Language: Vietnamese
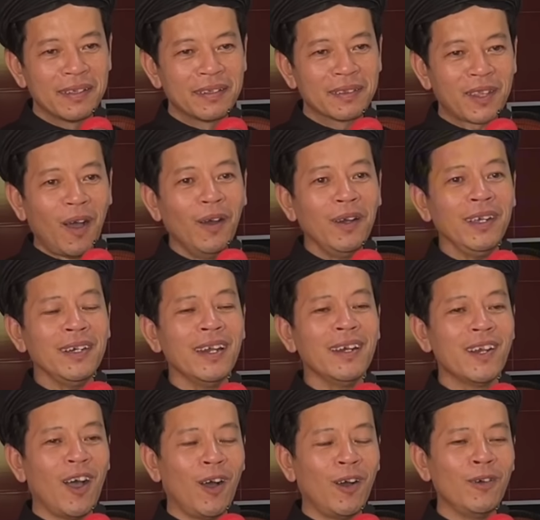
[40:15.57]
tối
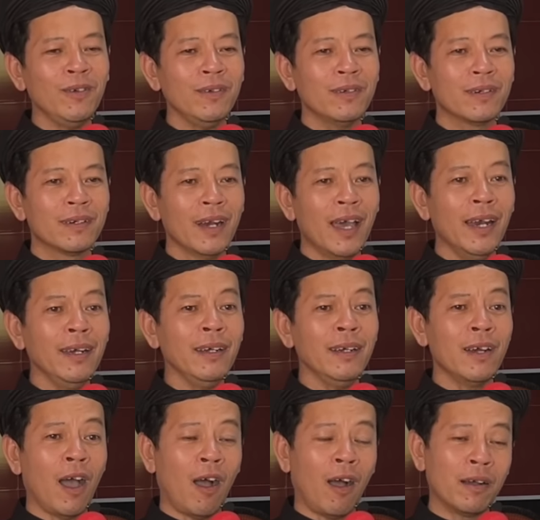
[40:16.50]
đến độ
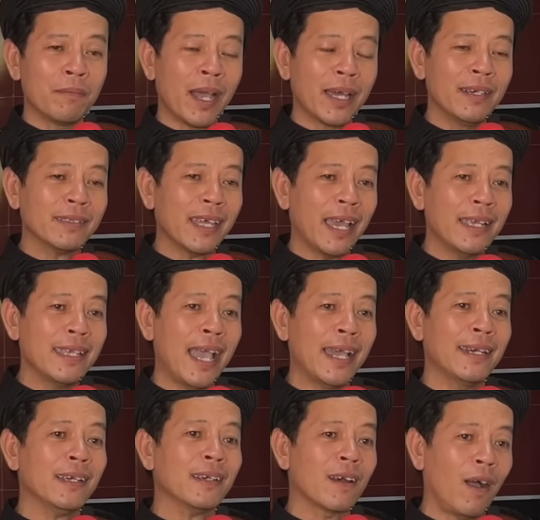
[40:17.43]
đến đoạn mà đức thầy
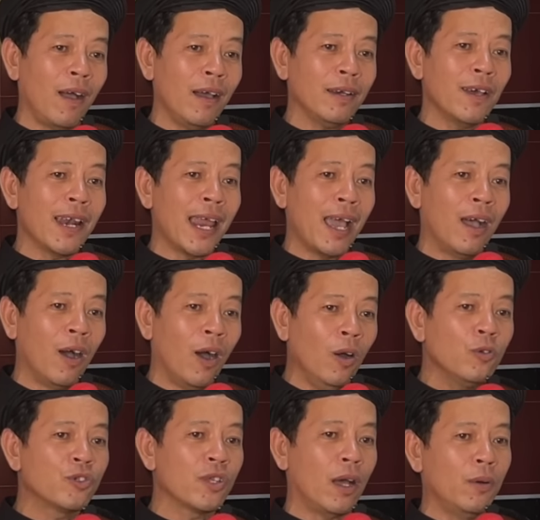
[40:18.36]
dạy rất rõ đó là
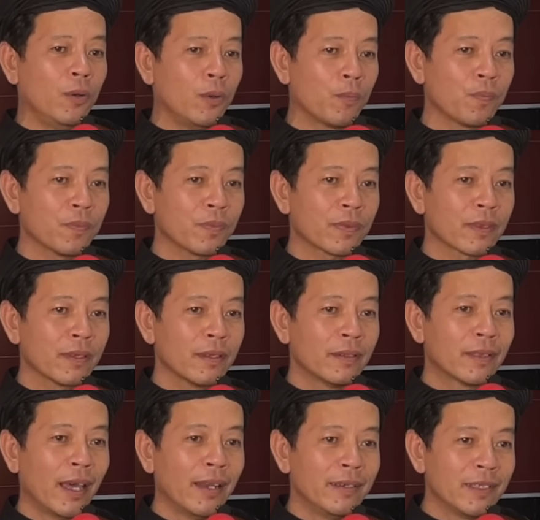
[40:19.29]
hố sâu
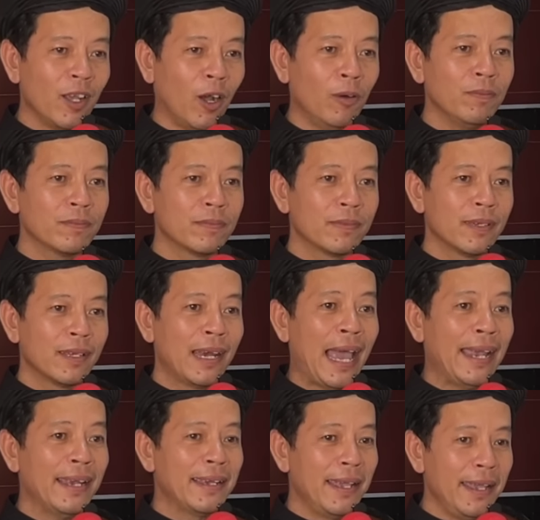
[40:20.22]
tình dục
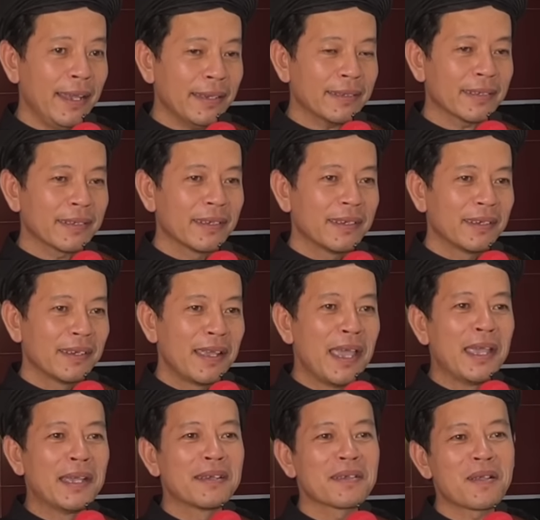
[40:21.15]
lại ghiền
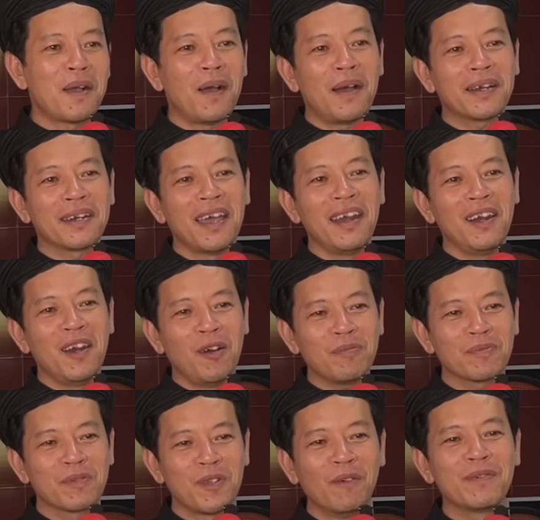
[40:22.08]
ghiền cho đến
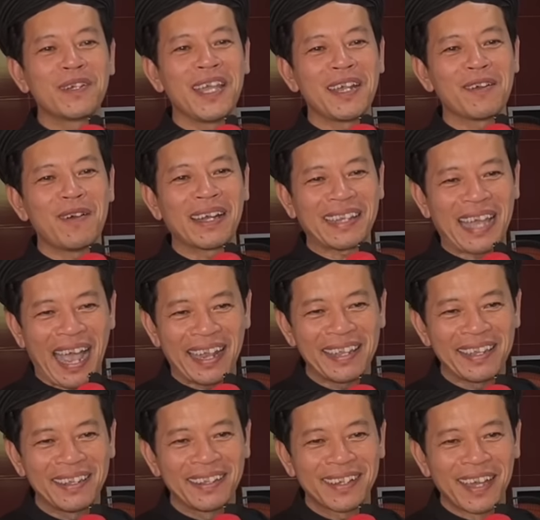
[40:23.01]
lúc chúng khiên quan
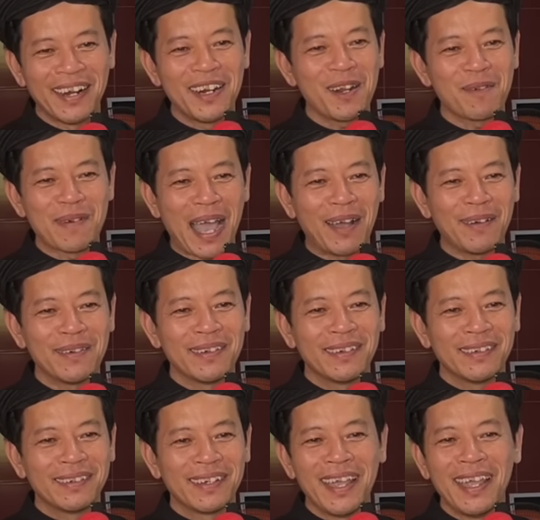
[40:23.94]
tài kính thưa đồng đạo
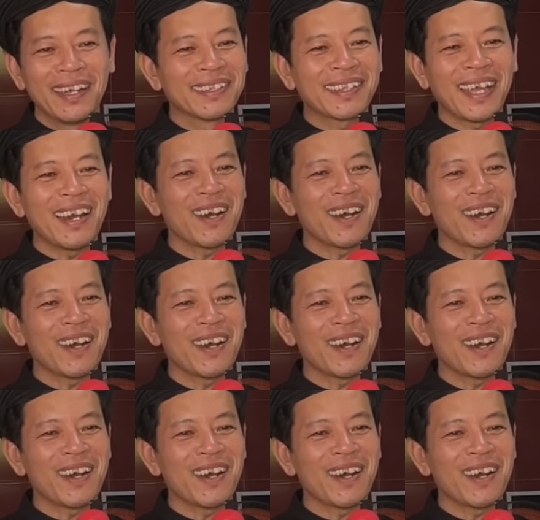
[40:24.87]
ghiền tới